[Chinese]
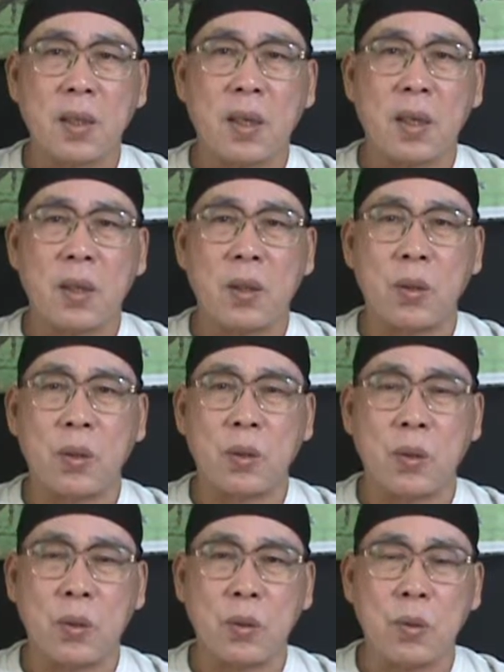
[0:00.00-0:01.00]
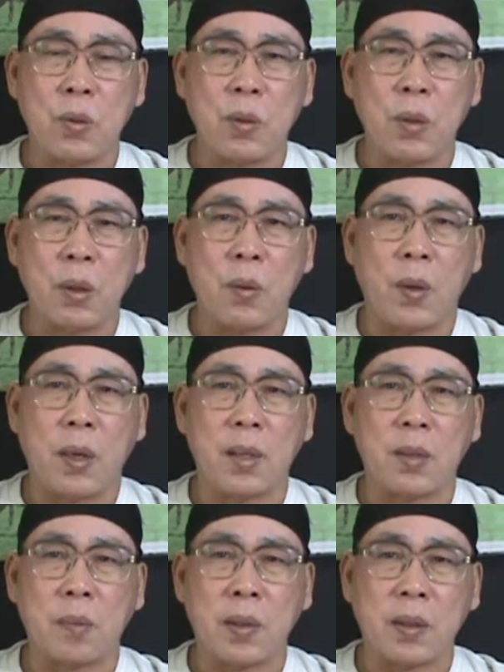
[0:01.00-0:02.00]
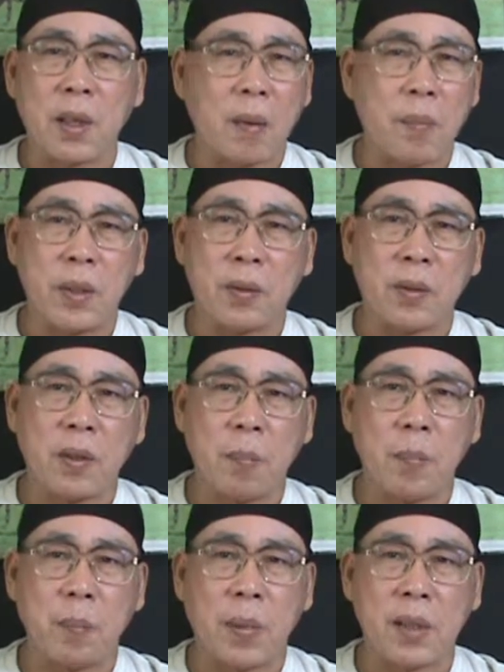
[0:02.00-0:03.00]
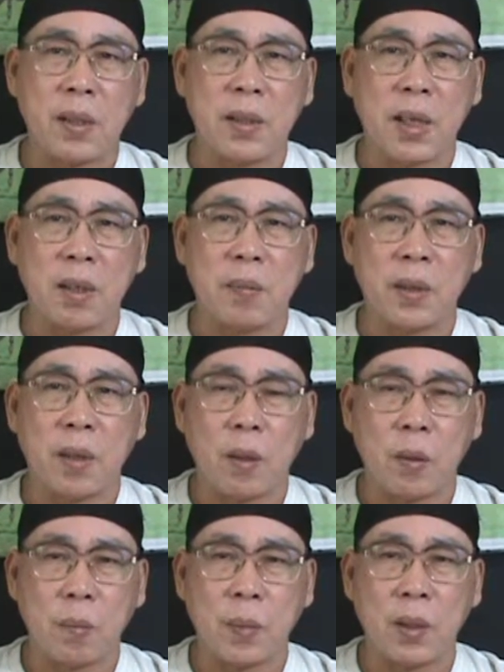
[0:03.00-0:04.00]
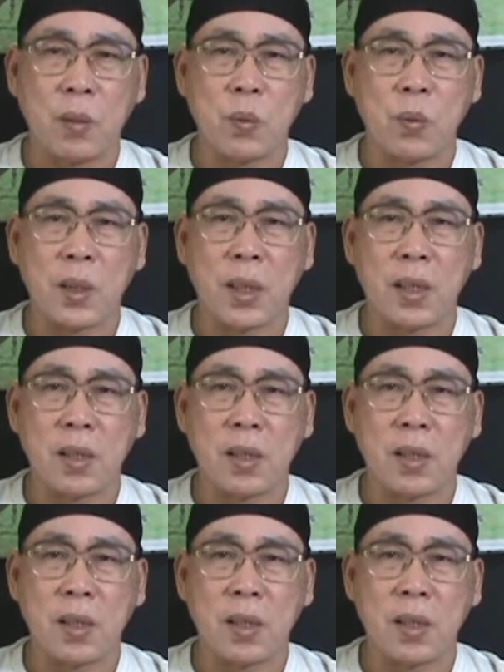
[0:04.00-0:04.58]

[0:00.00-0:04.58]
呃，去去乱逛啊什么？他没有，他埋在家里面，他埋头苦干。